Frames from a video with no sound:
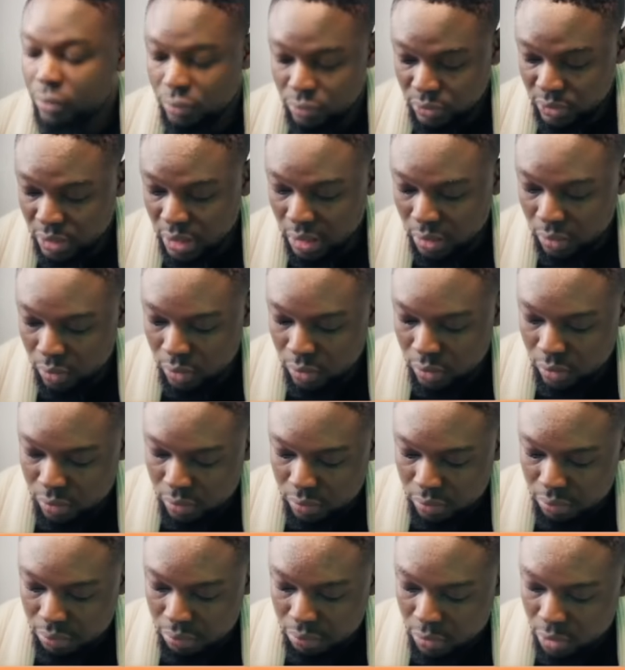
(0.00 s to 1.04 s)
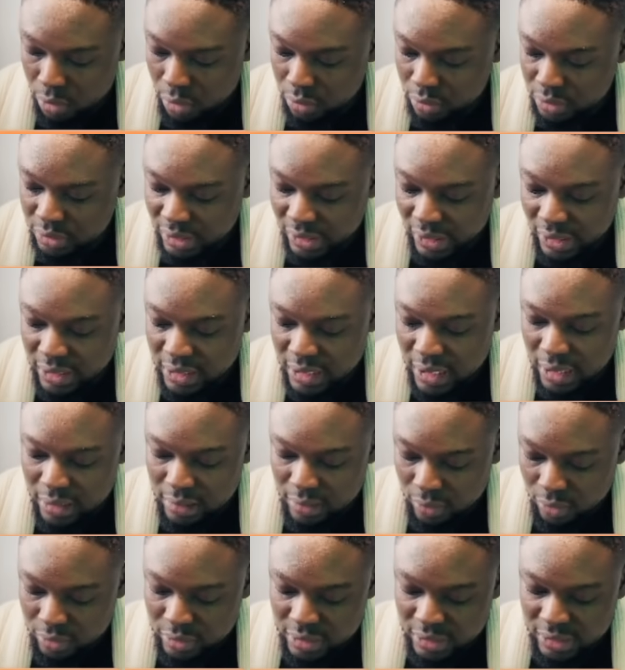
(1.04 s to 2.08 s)
Talent Montréal.
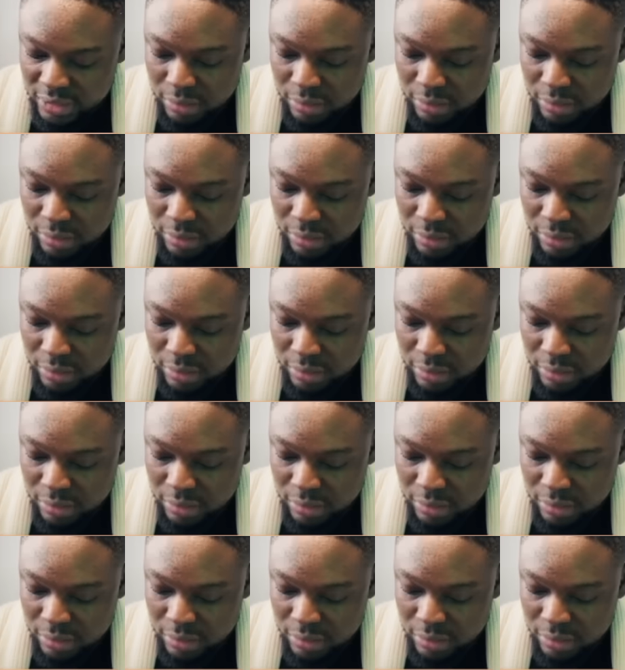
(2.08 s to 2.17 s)
On écrit